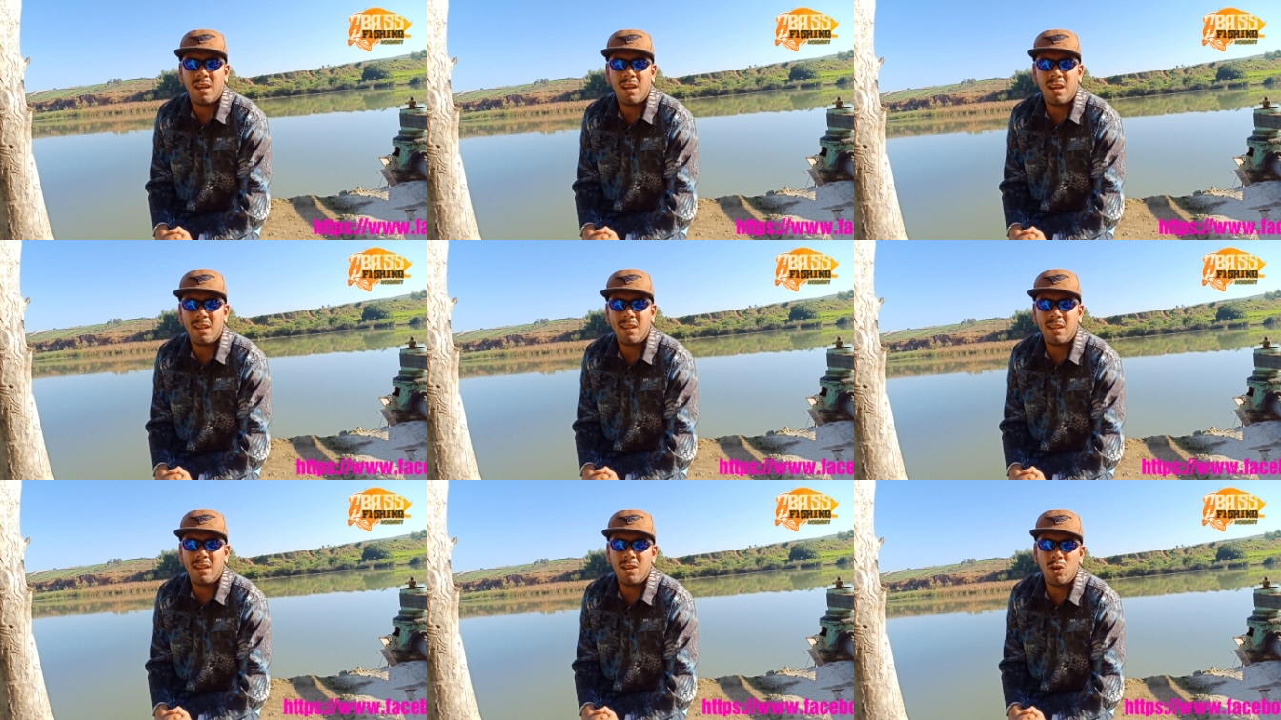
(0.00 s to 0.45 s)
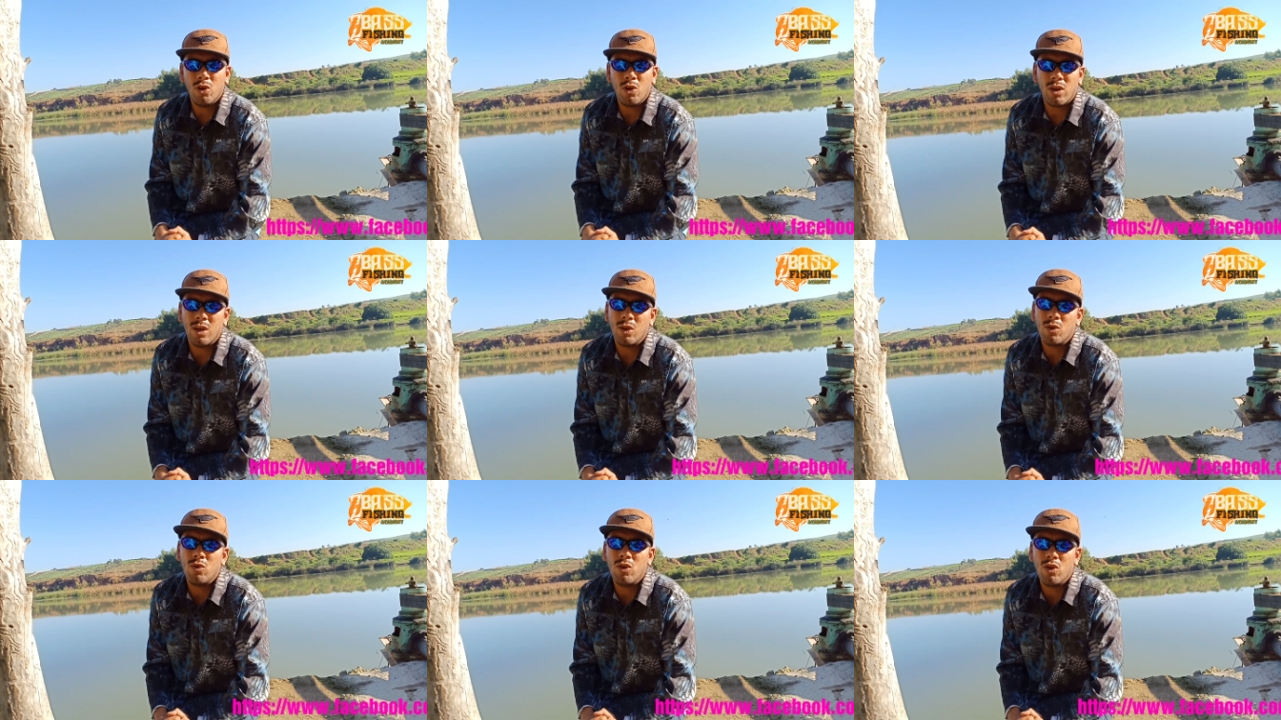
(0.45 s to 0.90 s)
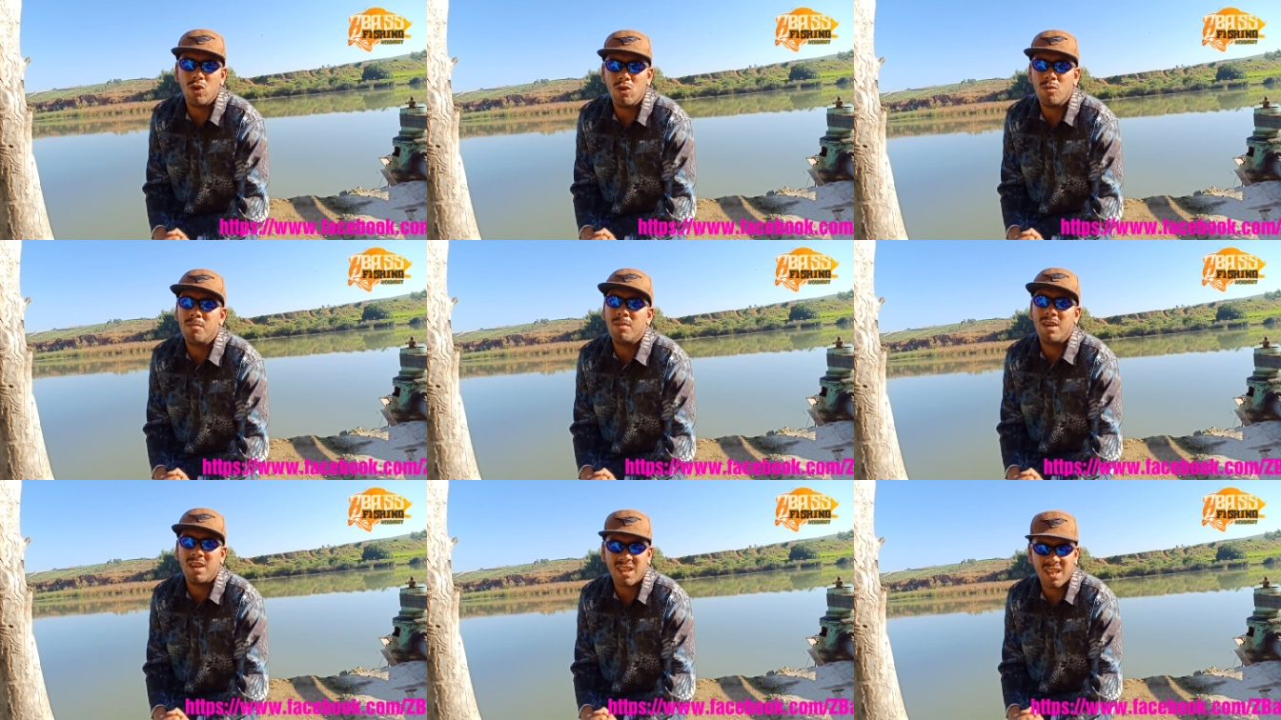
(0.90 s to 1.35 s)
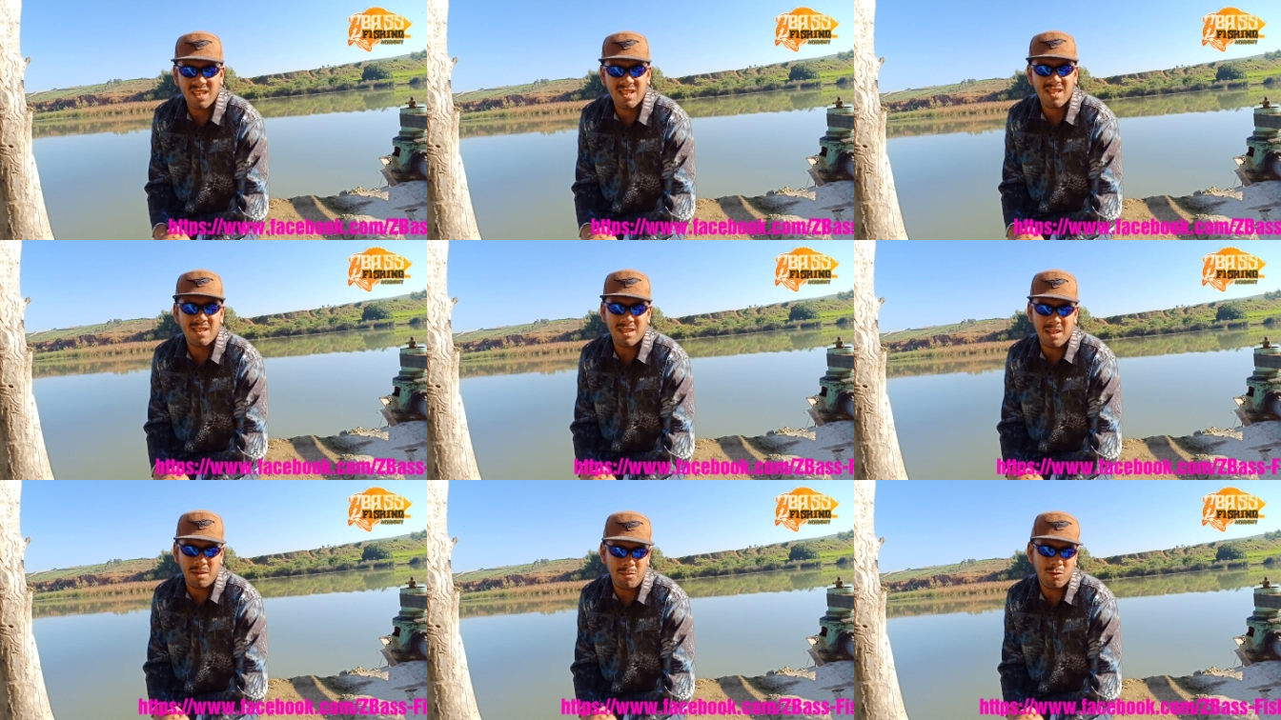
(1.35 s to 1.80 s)
هاد لي لور هادو اللي هما
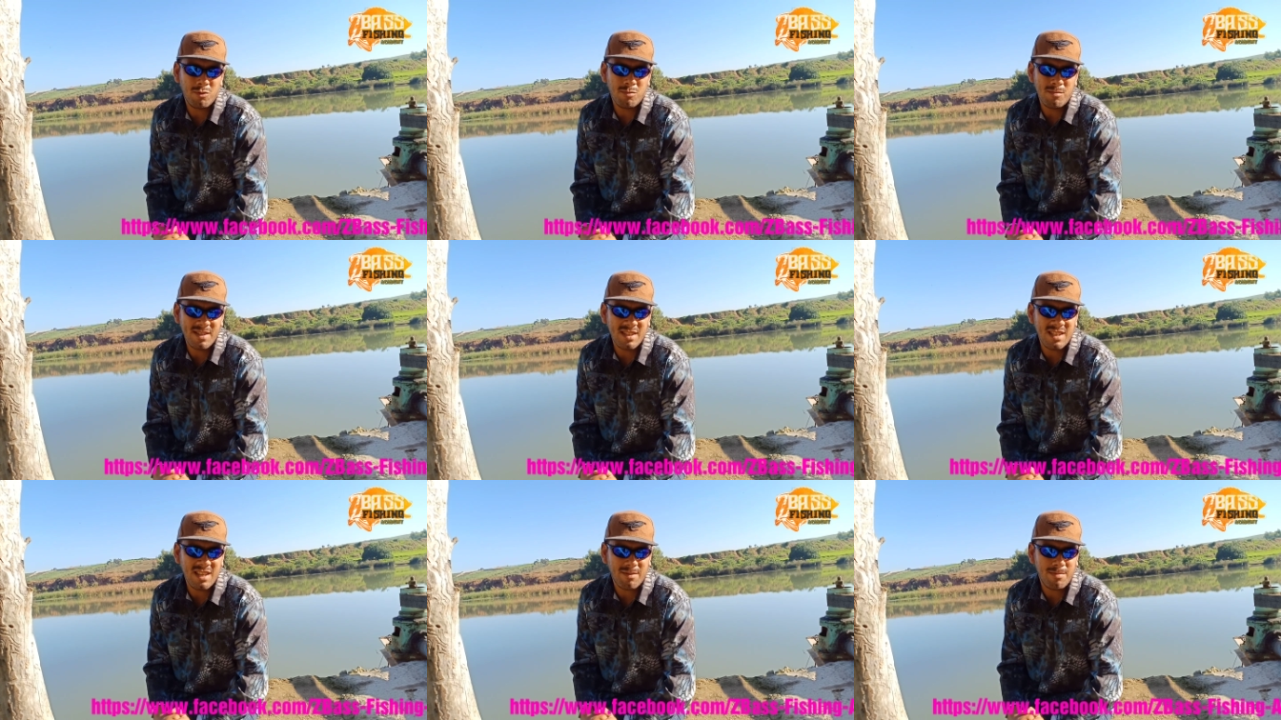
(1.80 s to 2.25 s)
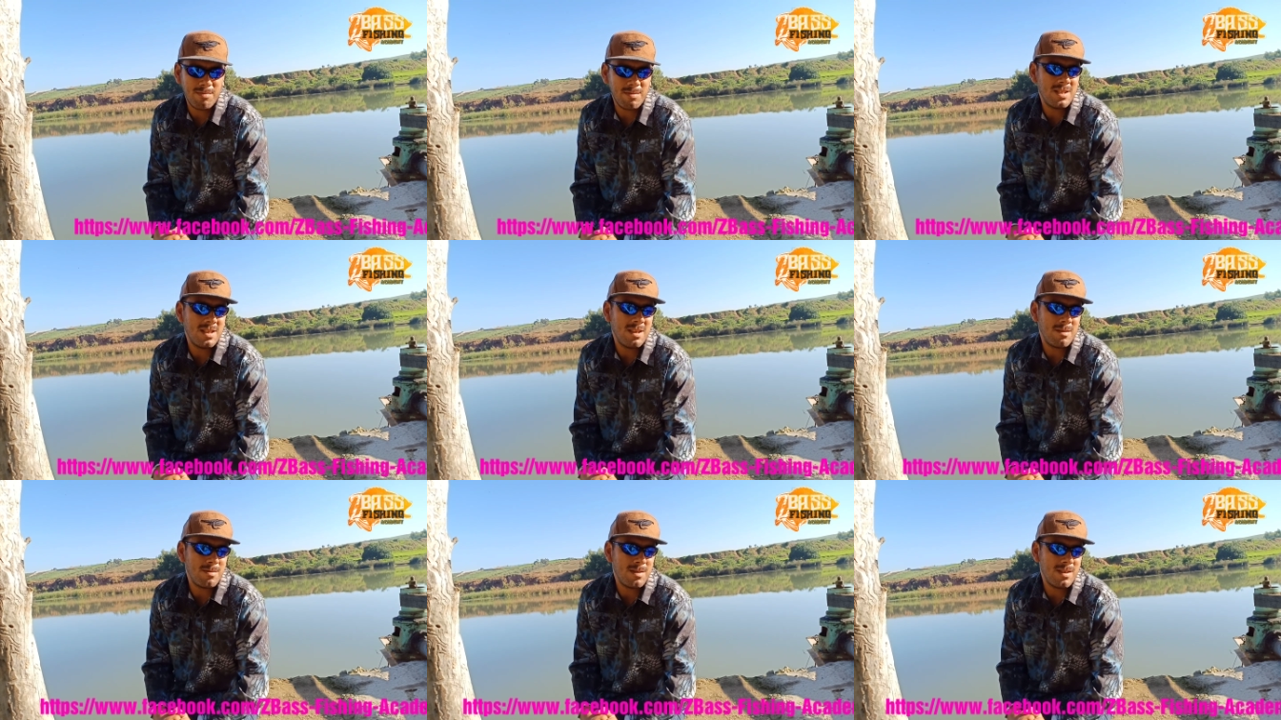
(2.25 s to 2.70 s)
كيتستعملوا بزاف بزاف